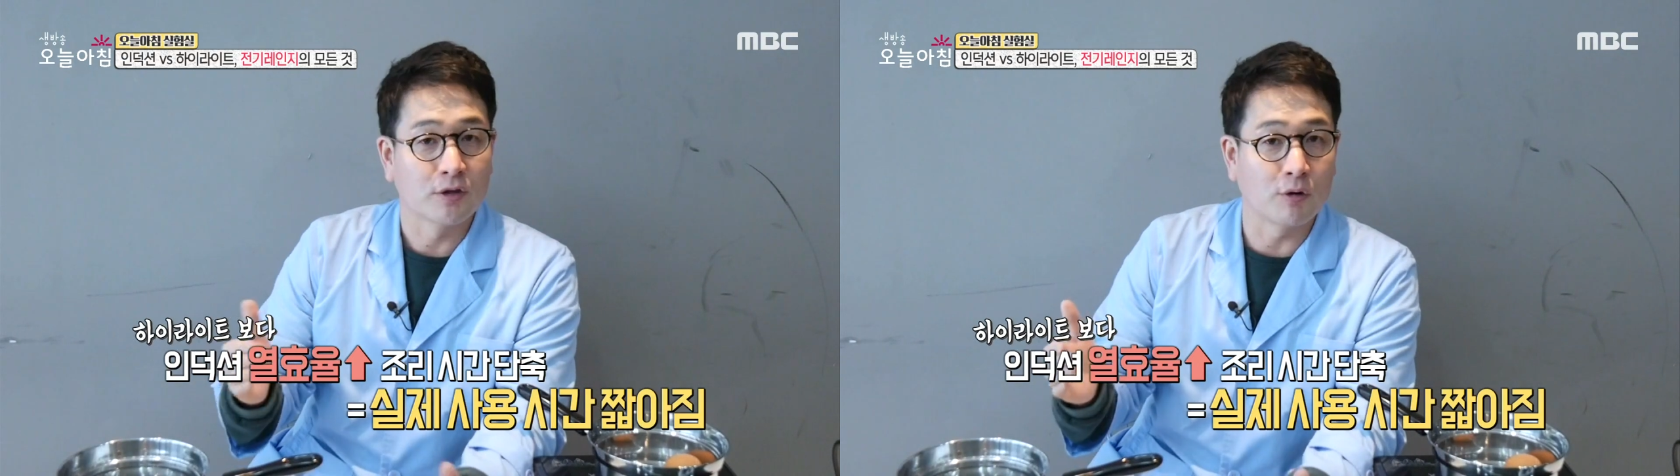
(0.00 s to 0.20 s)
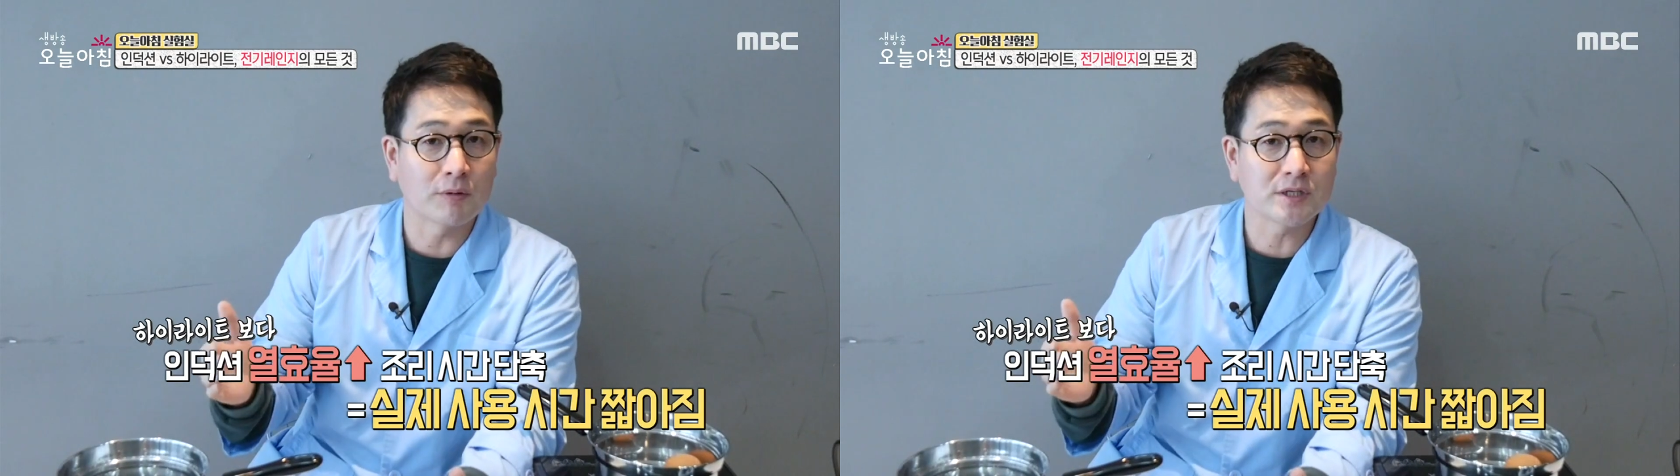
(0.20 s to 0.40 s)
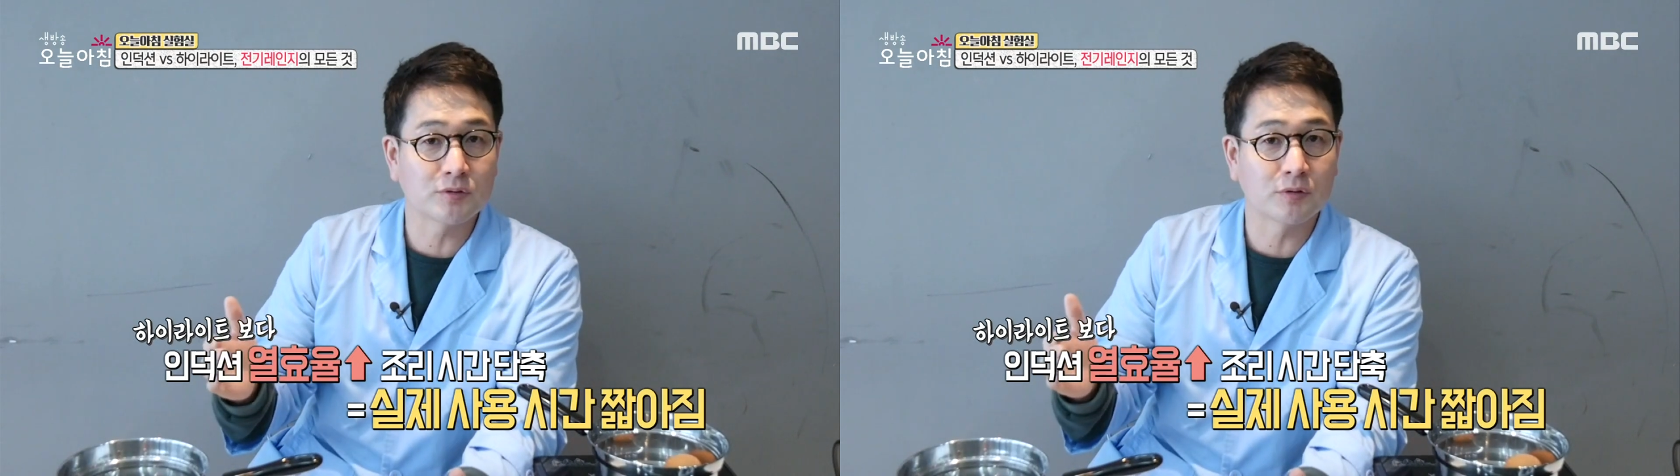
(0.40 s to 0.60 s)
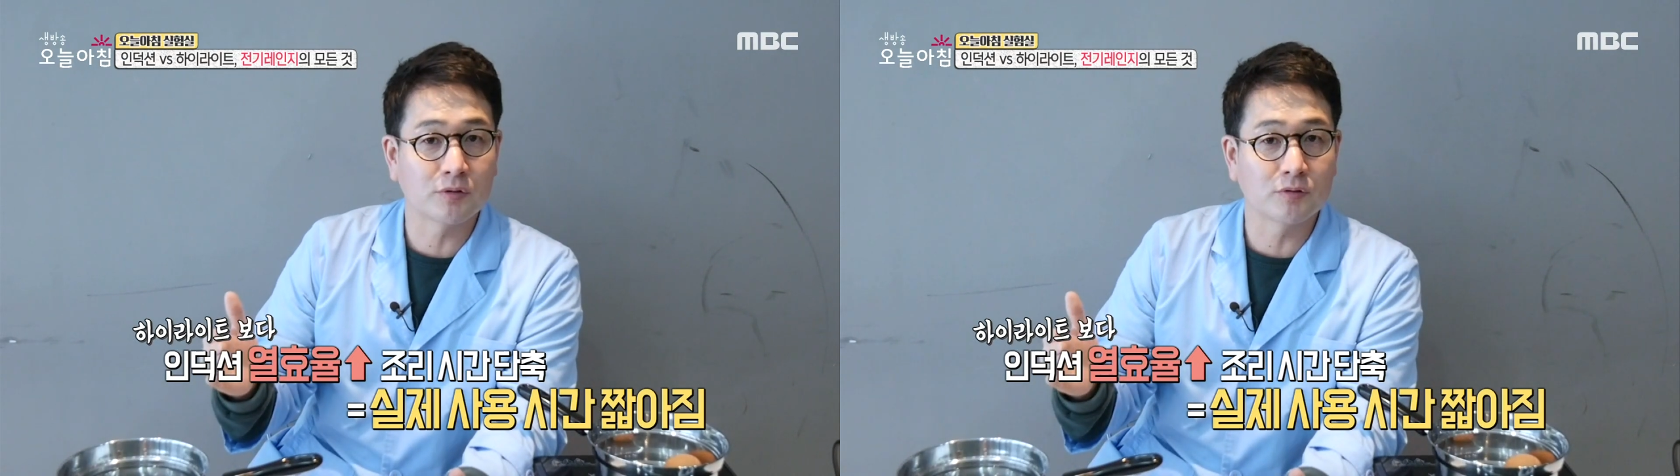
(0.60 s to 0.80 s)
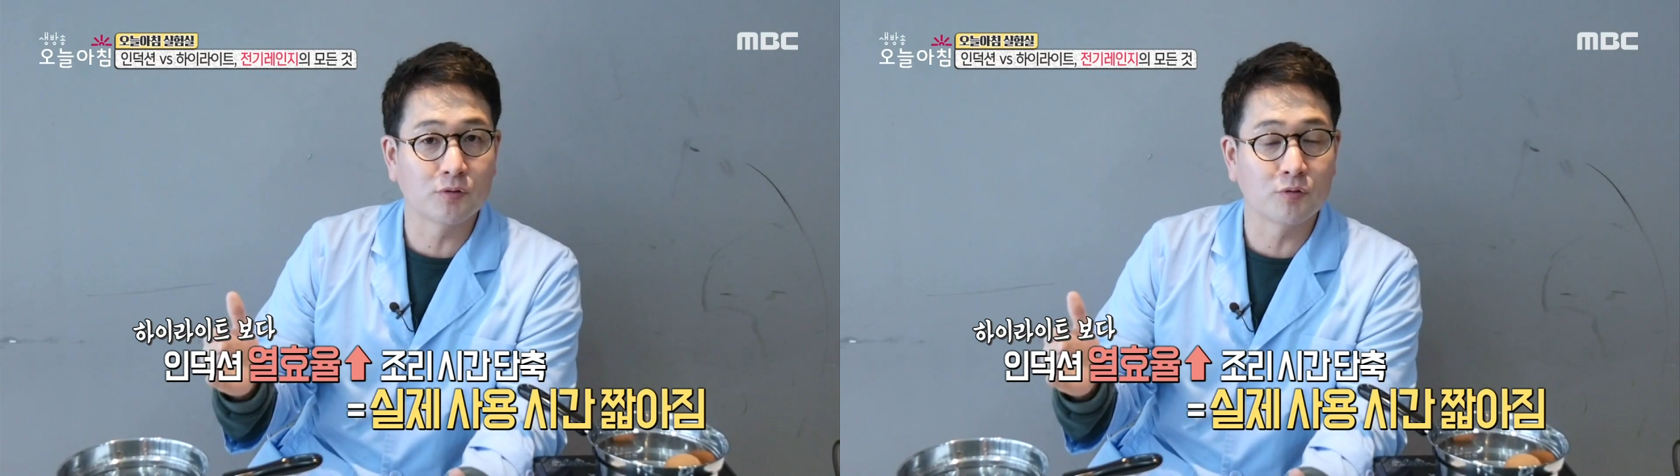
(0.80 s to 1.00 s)

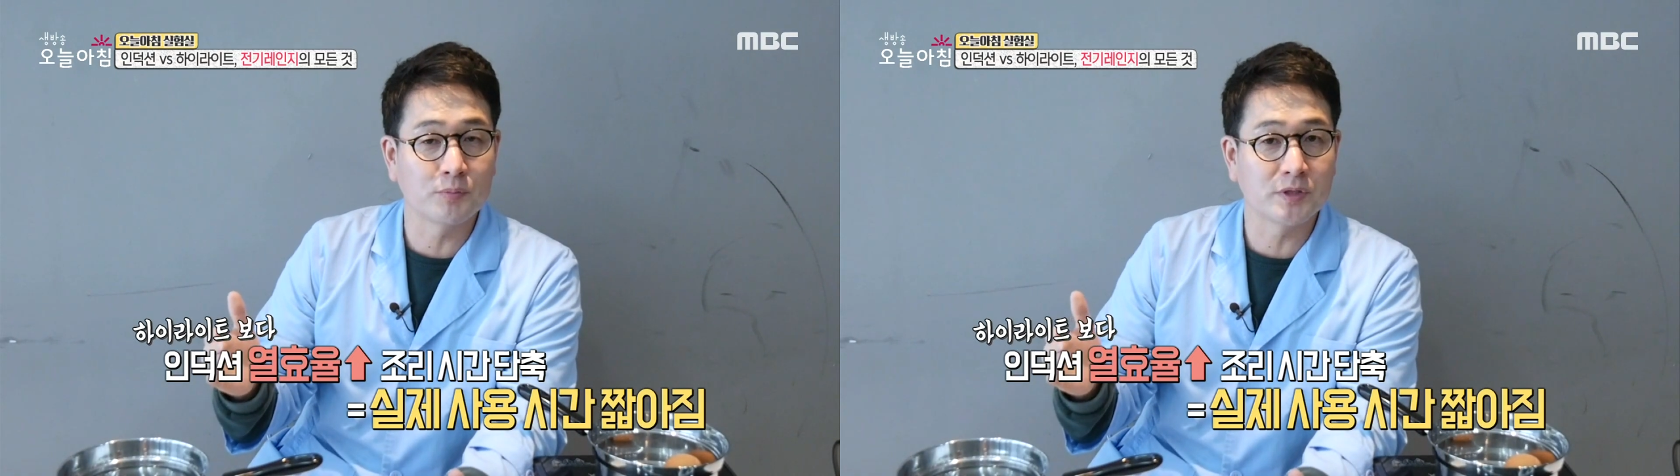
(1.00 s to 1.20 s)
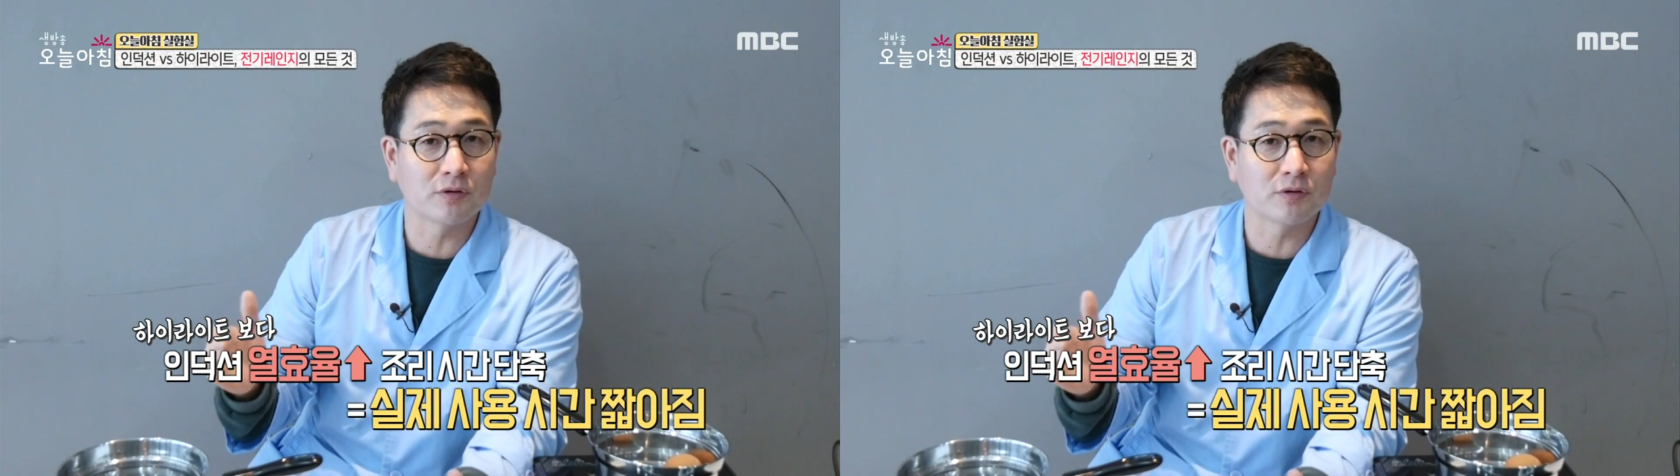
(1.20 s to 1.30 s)
결과적으로는 요금이 그렇죠.